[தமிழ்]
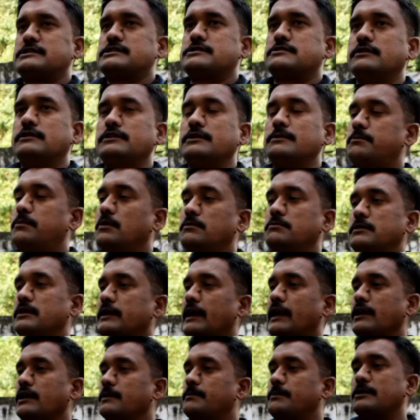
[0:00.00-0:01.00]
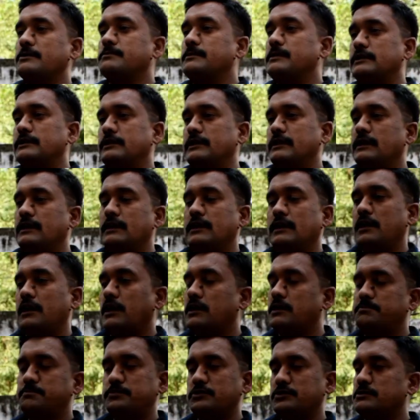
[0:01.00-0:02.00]
நெக்ஸ்ட் வந்து பொம்மை நாயகி படம் பார்த்தேன்னா
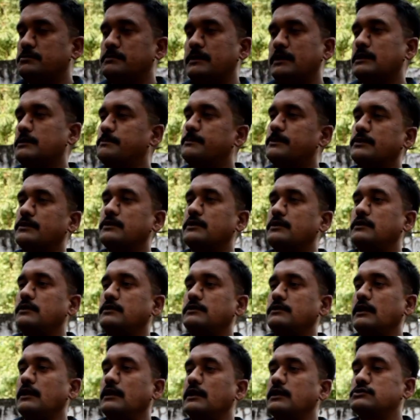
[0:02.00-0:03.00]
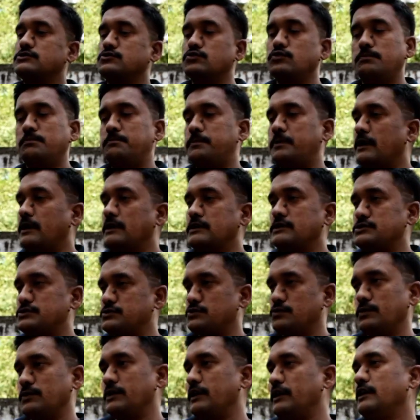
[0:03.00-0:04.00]
அற்புதமான படம் நல்லா சூப்பரான
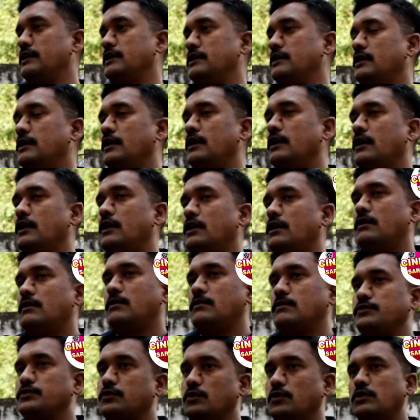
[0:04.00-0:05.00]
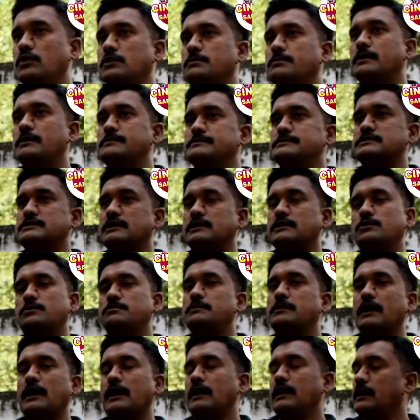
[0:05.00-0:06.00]
ஸ்டோரி யோகி பாபு சார்
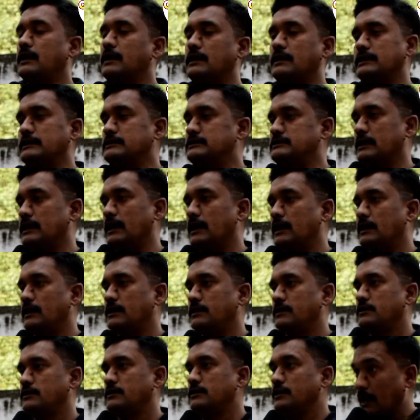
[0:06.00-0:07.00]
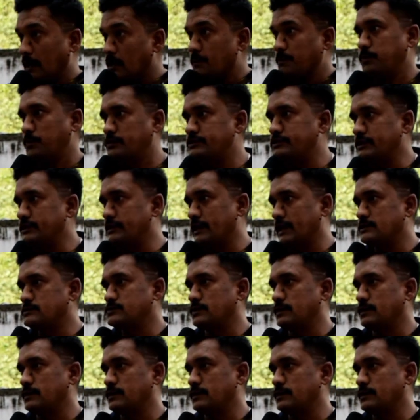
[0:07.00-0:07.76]
ரொம்ப அழகாக நடிச்சிருக்காங்க எனக்கு பிடிச்சது நான்